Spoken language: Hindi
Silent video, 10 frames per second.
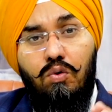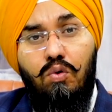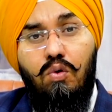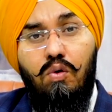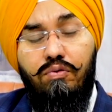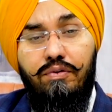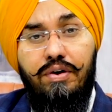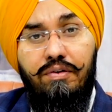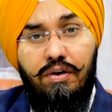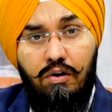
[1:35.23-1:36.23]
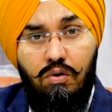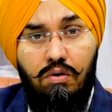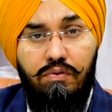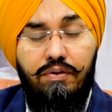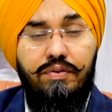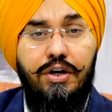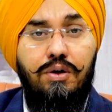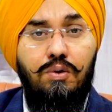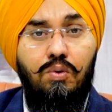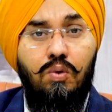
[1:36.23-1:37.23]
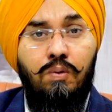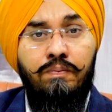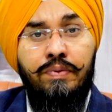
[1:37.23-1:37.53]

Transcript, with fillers: टू को फिफ्टी वन को फिफ्टी टू को